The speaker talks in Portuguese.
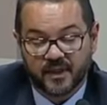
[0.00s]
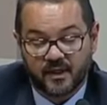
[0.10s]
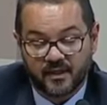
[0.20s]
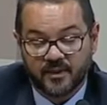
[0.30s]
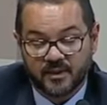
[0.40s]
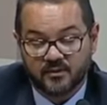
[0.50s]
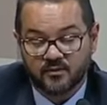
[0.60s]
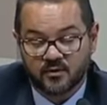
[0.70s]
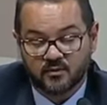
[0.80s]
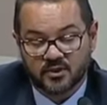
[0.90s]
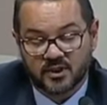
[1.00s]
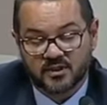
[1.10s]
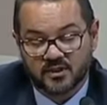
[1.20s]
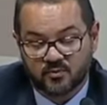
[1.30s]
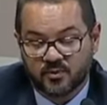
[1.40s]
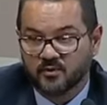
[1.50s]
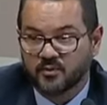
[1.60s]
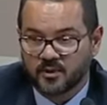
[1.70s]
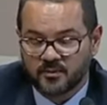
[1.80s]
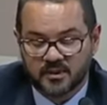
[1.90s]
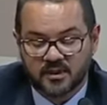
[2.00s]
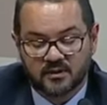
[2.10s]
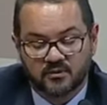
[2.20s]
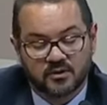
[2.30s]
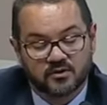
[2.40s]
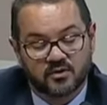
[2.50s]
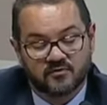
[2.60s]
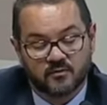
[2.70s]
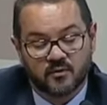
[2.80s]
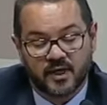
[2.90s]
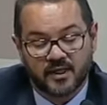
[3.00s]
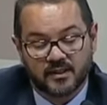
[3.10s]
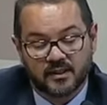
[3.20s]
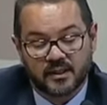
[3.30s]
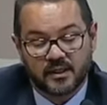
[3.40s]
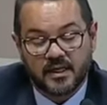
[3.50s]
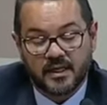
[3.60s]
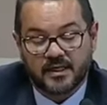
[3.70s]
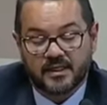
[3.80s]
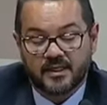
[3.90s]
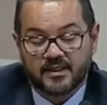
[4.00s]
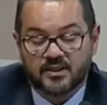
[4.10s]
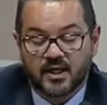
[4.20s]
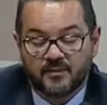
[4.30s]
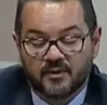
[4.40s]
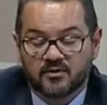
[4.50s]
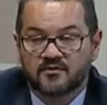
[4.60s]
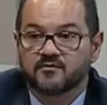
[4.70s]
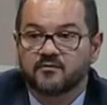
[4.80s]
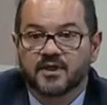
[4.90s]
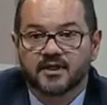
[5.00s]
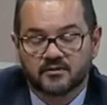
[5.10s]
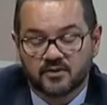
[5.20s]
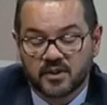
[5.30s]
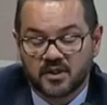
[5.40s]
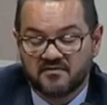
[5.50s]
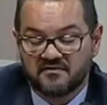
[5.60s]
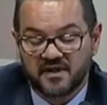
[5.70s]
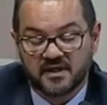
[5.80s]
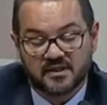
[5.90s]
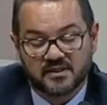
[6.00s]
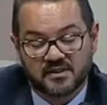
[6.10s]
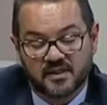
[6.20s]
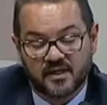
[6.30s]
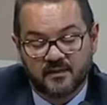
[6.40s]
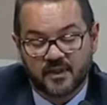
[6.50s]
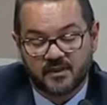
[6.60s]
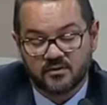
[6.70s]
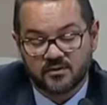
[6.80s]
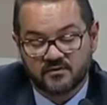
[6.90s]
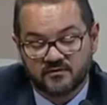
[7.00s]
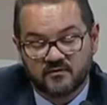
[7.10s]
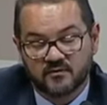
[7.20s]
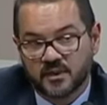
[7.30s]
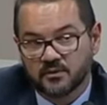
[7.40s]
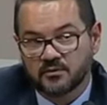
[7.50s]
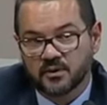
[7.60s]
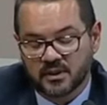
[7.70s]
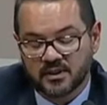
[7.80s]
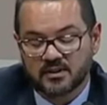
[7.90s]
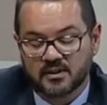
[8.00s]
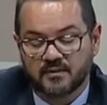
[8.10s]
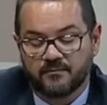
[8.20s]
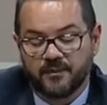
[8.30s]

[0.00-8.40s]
Lembrando, como já dito pelo próprio senador Cristóvão Buarque, que este hábito de fumar não significa necessariamente o desenvolvimento do câncer.